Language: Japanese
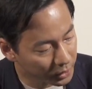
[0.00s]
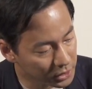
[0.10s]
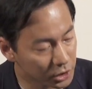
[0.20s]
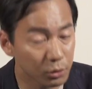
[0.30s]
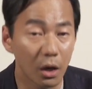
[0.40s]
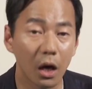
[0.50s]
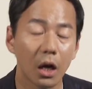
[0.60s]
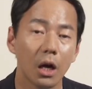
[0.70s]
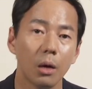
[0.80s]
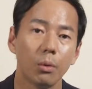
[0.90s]
実
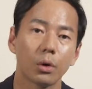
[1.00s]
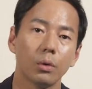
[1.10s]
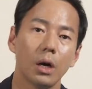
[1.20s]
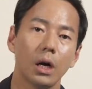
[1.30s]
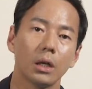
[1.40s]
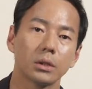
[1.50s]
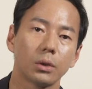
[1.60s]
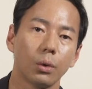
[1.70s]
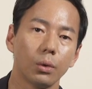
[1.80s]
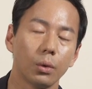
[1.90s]
は僕は
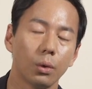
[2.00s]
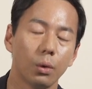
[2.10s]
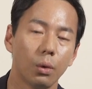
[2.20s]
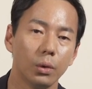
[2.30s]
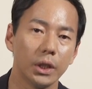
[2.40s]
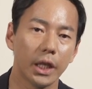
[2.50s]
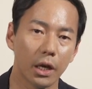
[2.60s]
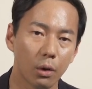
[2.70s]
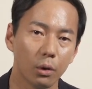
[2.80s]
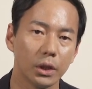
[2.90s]
その2
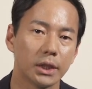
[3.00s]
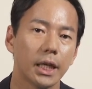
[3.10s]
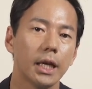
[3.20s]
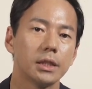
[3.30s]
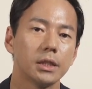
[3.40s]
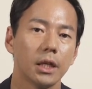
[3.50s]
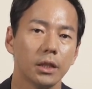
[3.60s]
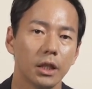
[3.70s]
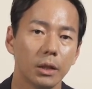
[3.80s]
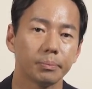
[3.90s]
年後2001
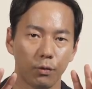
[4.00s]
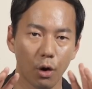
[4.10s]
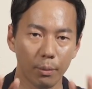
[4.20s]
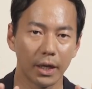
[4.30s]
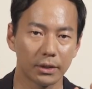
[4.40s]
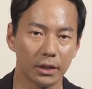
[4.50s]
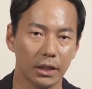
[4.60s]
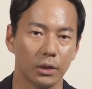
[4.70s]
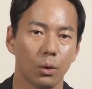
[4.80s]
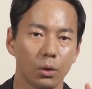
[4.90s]
年にフォーミュラ
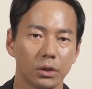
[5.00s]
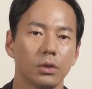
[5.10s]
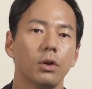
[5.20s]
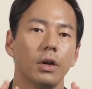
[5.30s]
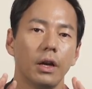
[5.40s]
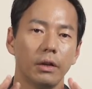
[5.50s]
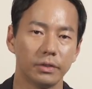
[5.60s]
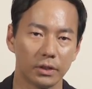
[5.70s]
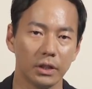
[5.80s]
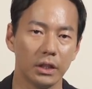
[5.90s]
3当時の
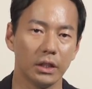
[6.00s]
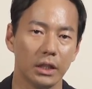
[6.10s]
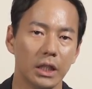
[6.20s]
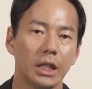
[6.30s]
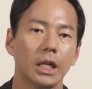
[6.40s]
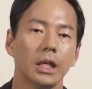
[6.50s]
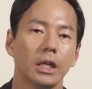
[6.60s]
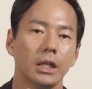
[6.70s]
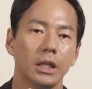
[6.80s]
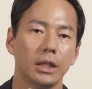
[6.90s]
F3 に
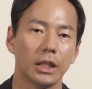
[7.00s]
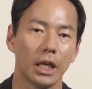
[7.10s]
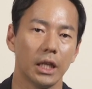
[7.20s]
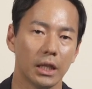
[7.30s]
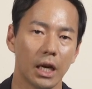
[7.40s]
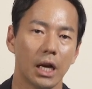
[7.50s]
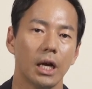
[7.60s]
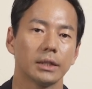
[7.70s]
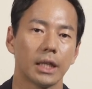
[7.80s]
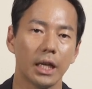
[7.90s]
出てい
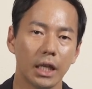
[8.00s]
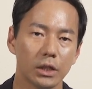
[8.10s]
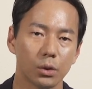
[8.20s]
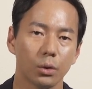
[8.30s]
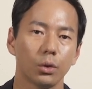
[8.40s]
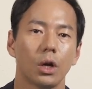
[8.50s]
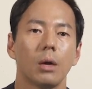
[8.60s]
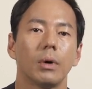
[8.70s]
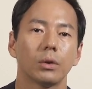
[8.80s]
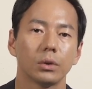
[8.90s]
た最年少の
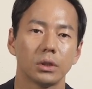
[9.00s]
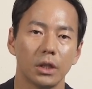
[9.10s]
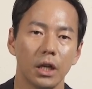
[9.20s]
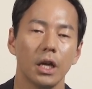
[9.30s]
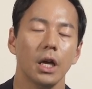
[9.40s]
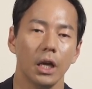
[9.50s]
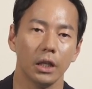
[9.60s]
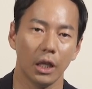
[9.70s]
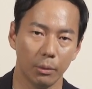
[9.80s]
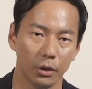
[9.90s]
ドライバーとして
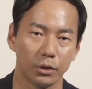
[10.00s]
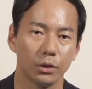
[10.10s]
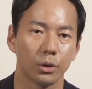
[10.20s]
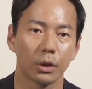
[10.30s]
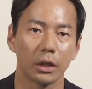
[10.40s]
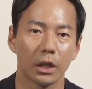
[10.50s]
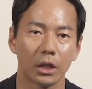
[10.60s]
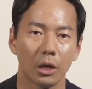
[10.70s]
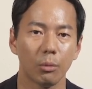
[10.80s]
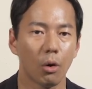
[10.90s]
デビューすることができ
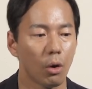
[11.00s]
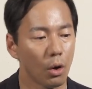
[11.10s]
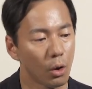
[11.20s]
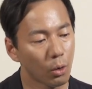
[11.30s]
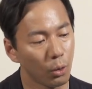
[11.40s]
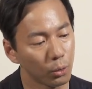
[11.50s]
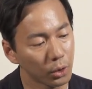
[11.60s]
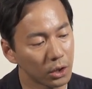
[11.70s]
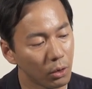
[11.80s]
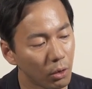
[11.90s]
たのもこの
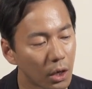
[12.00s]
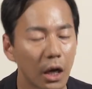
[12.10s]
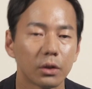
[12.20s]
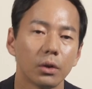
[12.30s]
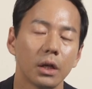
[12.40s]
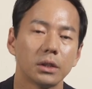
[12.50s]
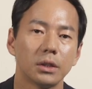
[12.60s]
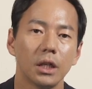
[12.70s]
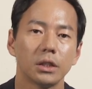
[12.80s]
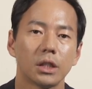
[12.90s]
時のカートレース
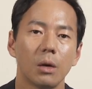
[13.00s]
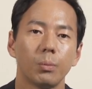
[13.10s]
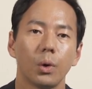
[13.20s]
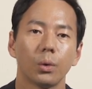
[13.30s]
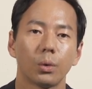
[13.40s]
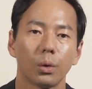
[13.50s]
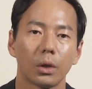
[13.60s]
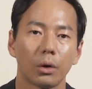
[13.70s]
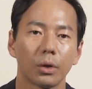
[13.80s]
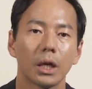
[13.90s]
でチャンピオンを取っ
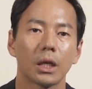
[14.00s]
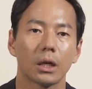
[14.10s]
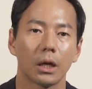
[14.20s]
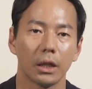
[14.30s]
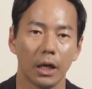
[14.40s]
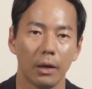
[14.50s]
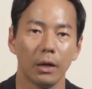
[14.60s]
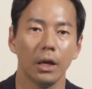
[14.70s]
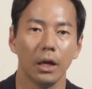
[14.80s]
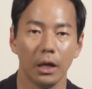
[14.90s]
たことがきっかけで、
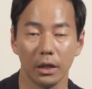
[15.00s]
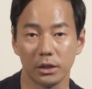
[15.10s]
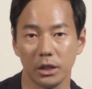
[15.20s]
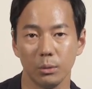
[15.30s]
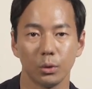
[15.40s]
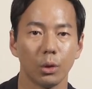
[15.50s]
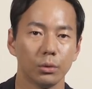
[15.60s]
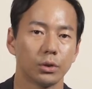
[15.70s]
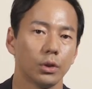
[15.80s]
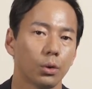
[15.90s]
え
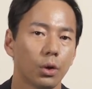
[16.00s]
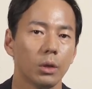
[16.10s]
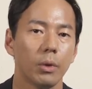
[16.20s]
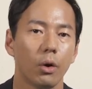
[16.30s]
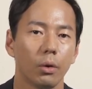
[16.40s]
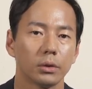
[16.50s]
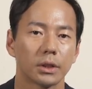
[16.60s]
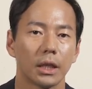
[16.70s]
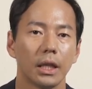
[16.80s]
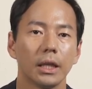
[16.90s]
チームトムスというところに目を
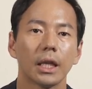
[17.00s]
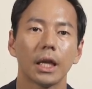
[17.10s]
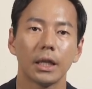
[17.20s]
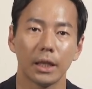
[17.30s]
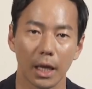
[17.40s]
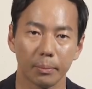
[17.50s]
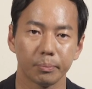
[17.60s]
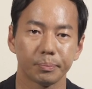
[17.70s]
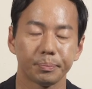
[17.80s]
つけていただいて